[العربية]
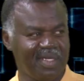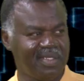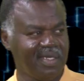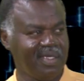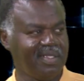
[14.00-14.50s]

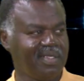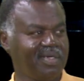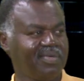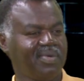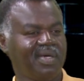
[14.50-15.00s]

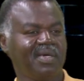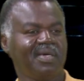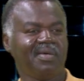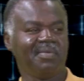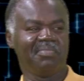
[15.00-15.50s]
سعيده
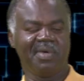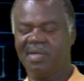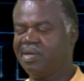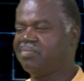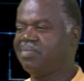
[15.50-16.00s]

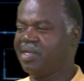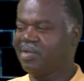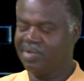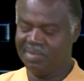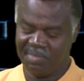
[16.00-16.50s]
ومرحب
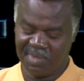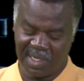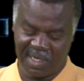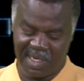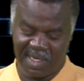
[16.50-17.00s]
بكم
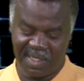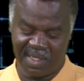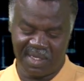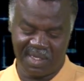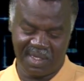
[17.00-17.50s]
قناه
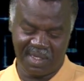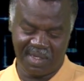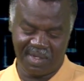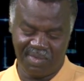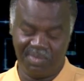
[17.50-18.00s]

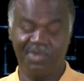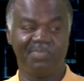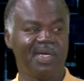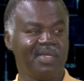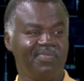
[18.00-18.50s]
ام آه،
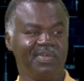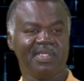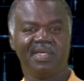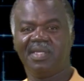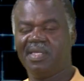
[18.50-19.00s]
درمان
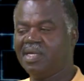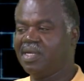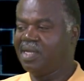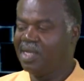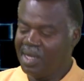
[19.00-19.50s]
الفضائيه
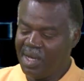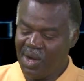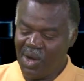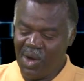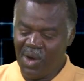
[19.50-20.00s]

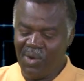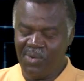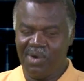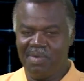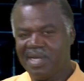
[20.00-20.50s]

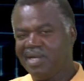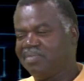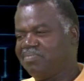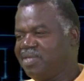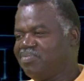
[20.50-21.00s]

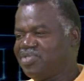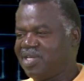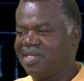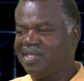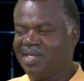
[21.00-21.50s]
ومرحب
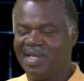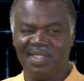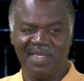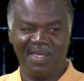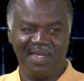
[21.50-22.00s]
بمشاهدي
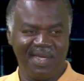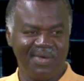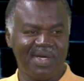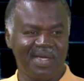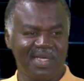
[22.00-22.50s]
هذا
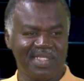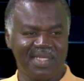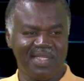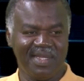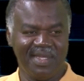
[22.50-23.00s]
القناه وخاصه